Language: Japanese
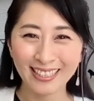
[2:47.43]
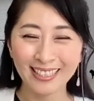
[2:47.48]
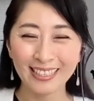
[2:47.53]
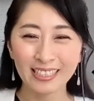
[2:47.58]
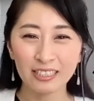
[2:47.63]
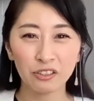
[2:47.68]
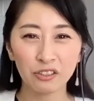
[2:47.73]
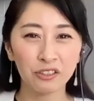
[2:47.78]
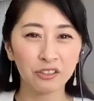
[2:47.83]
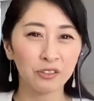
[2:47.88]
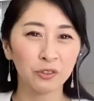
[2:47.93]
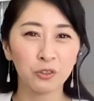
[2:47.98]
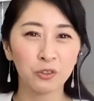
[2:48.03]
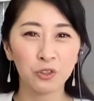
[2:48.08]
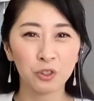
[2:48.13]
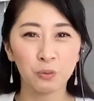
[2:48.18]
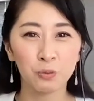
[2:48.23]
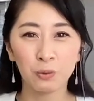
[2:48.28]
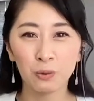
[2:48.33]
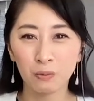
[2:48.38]
そうすると
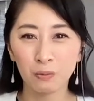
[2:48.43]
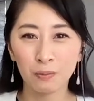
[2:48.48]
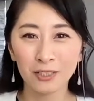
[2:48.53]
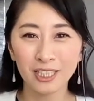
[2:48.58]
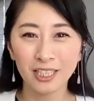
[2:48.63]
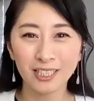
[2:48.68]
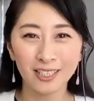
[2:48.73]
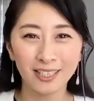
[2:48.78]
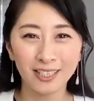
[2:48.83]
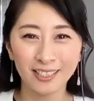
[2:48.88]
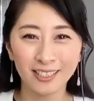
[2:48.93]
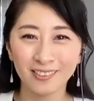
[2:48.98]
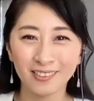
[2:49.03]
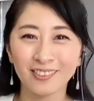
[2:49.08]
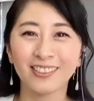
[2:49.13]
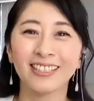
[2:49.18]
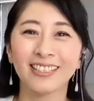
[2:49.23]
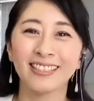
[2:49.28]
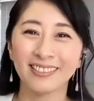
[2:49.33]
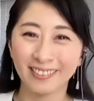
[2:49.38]
自分も満たされてくる
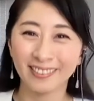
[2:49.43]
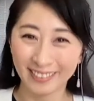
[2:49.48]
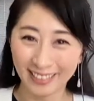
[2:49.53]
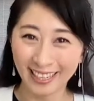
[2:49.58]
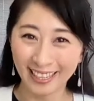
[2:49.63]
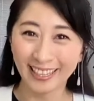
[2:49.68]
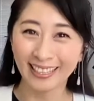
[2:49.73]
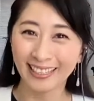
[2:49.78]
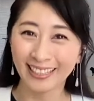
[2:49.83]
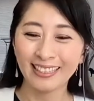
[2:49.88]
んですよね。